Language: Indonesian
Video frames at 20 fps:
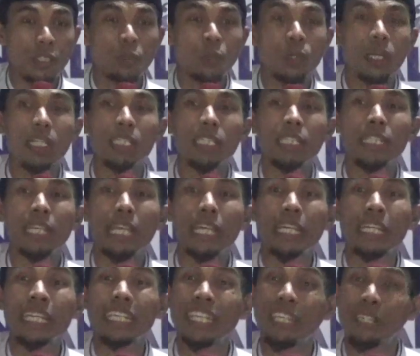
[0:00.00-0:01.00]
kecuali
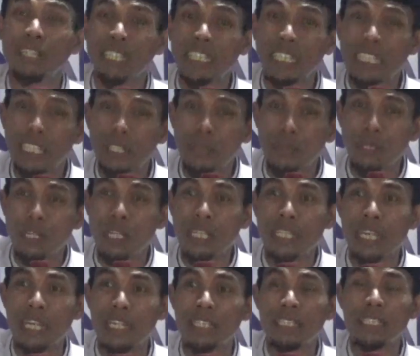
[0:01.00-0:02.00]
keng nyiur
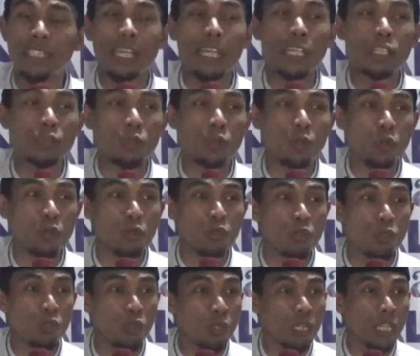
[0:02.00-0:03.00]
tak ada keng
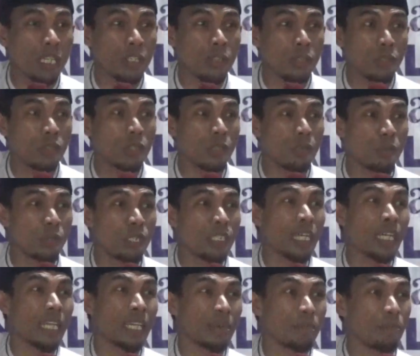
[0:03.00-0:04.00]
kelontong netok
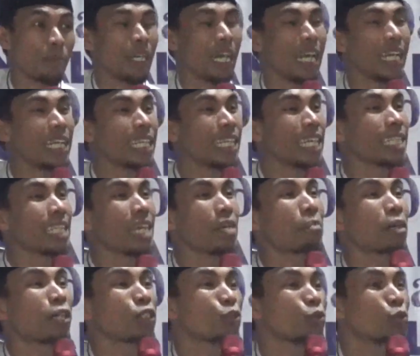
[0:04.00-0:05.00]
kebudi tak napa karena nikah
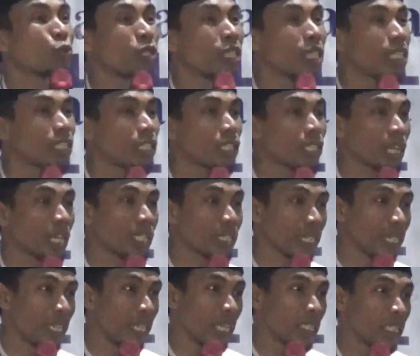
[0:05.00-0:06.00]
tak maksud dan secara
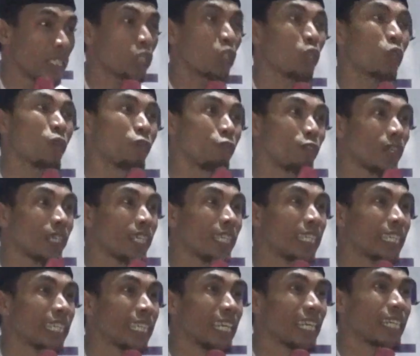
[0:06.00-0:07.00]
syariat secara
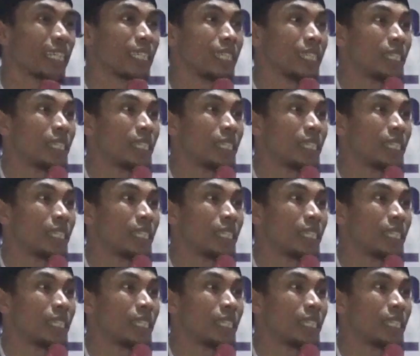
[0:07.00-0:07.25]
konflik nikah